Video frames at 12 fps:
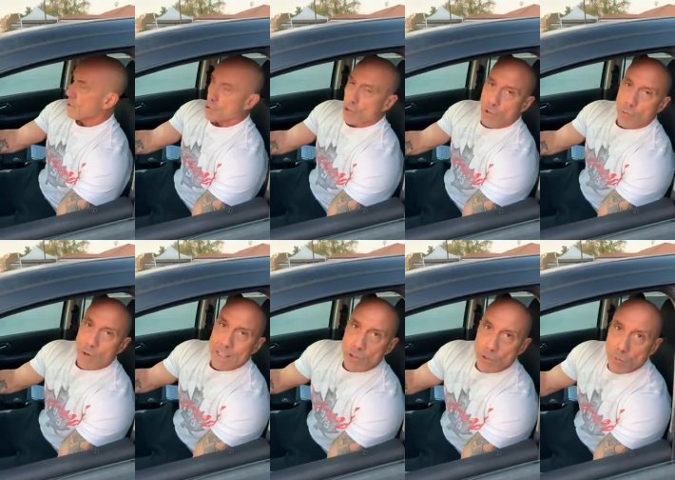Sono
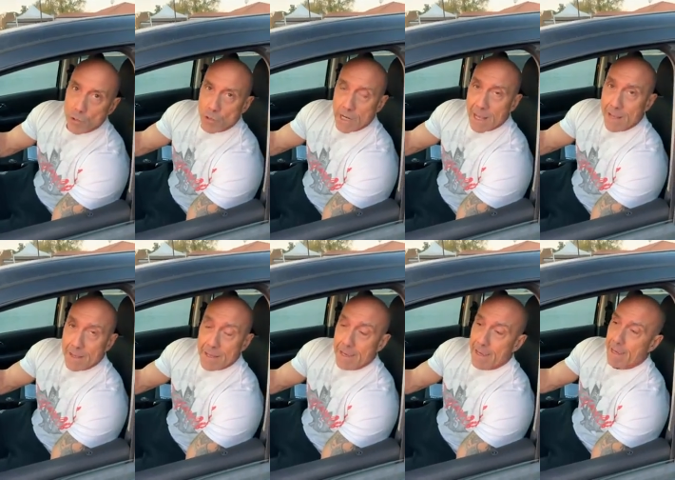quattro
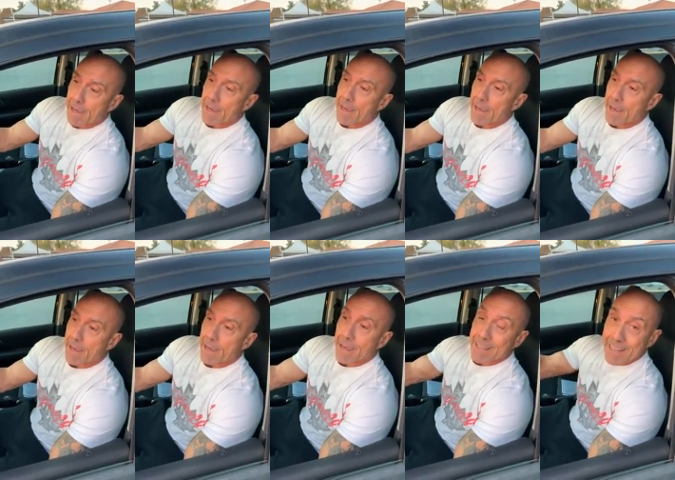mura
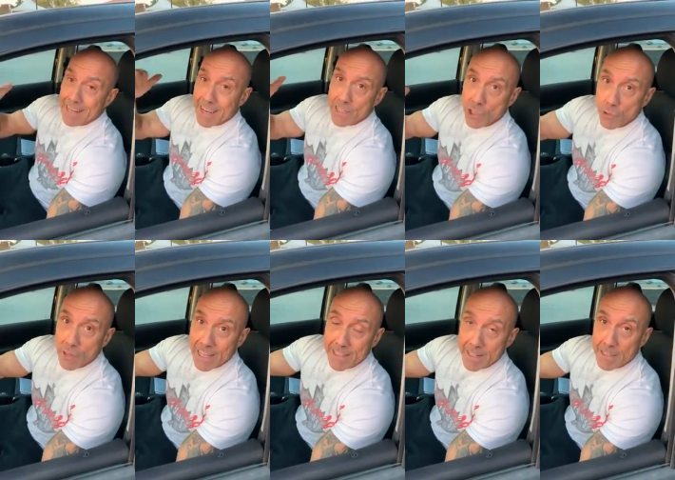e, e di là c'è
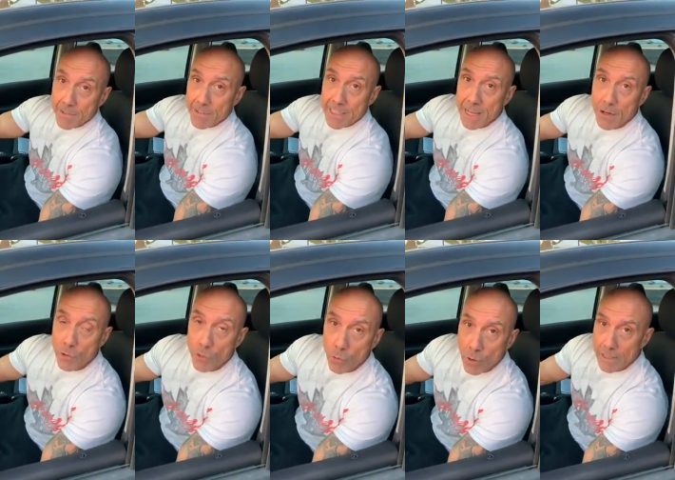un'altra attività
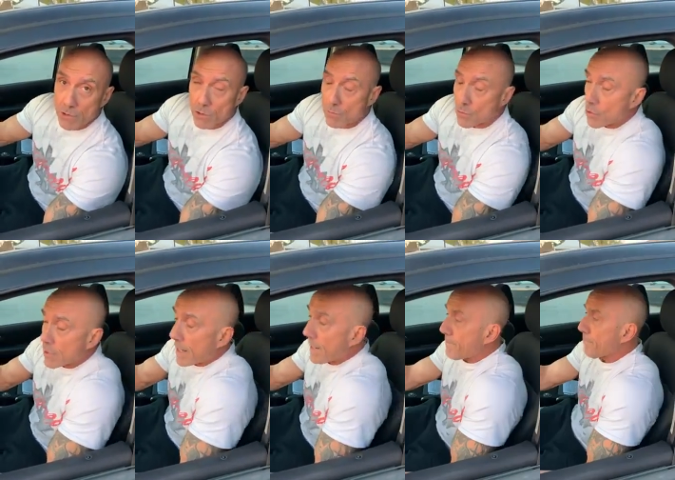con quattro
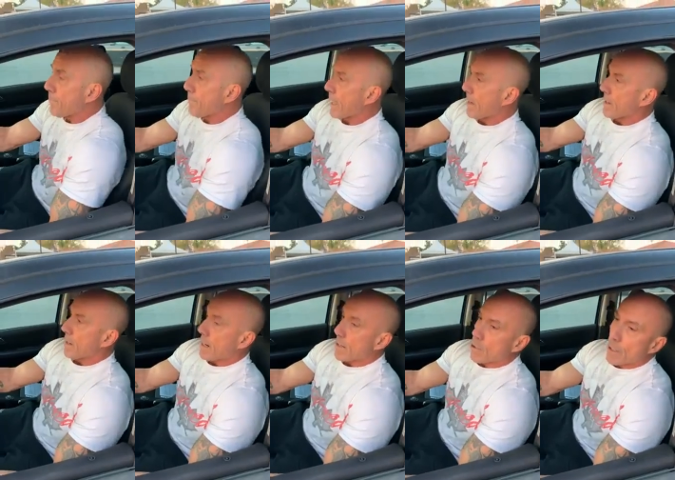mura
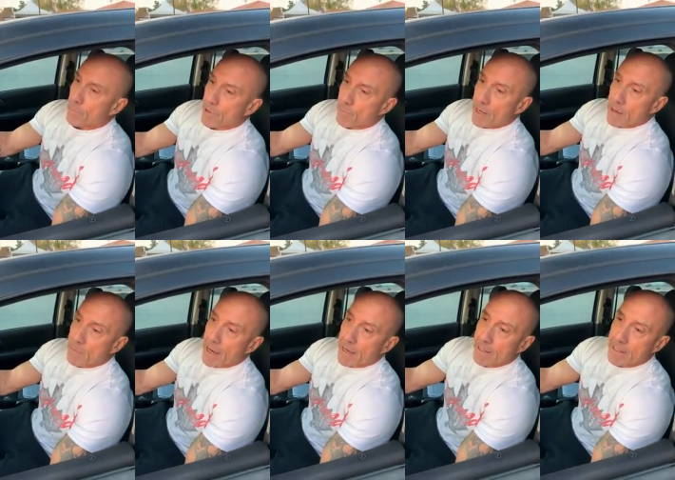allora il
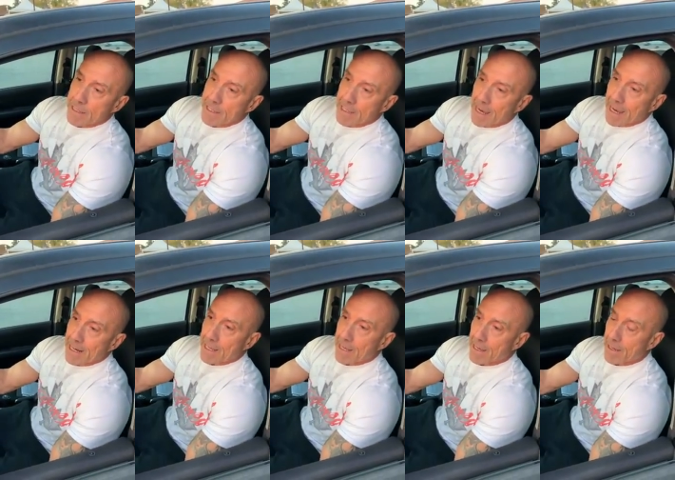problema in
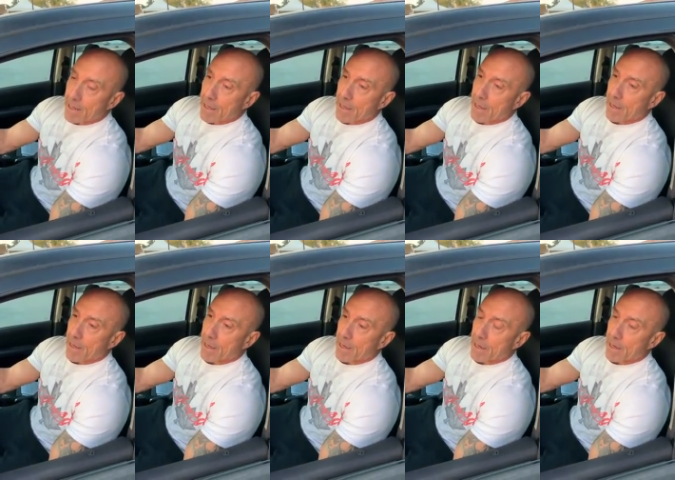Italia
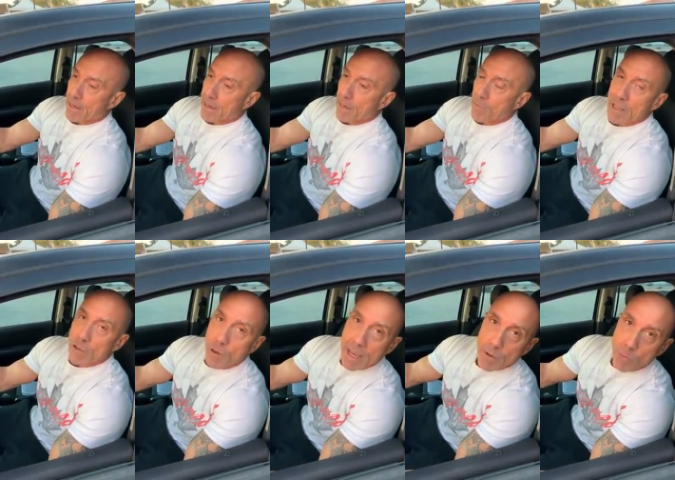è che
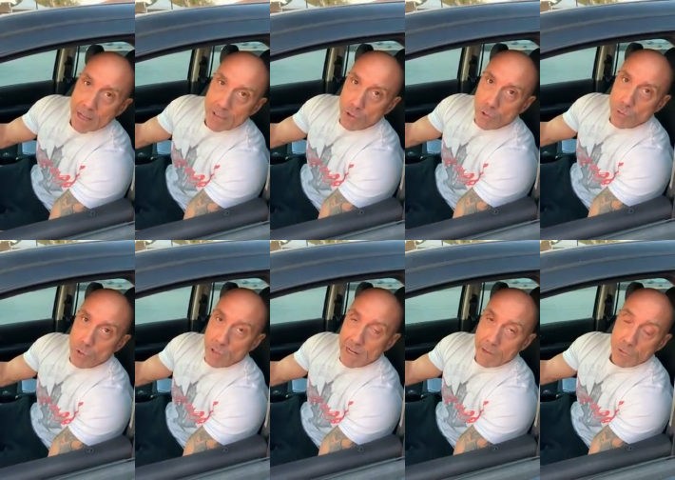quando hai quattro
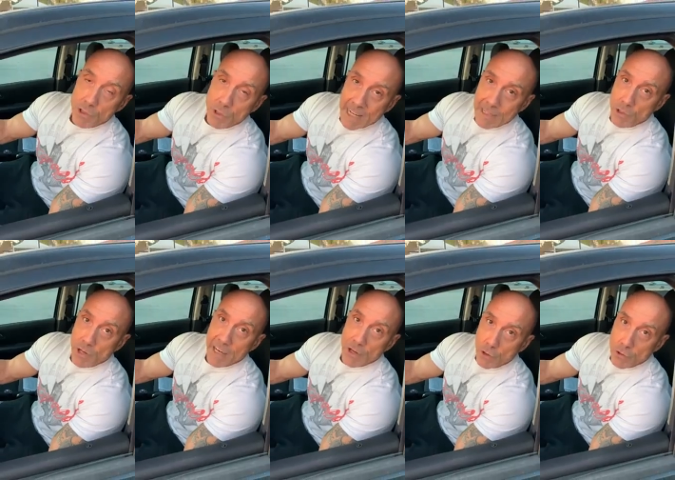mura, in questo caso
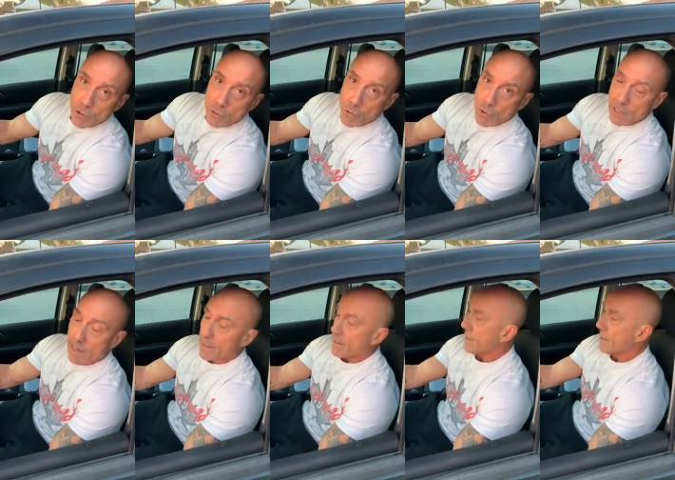hai otto mura,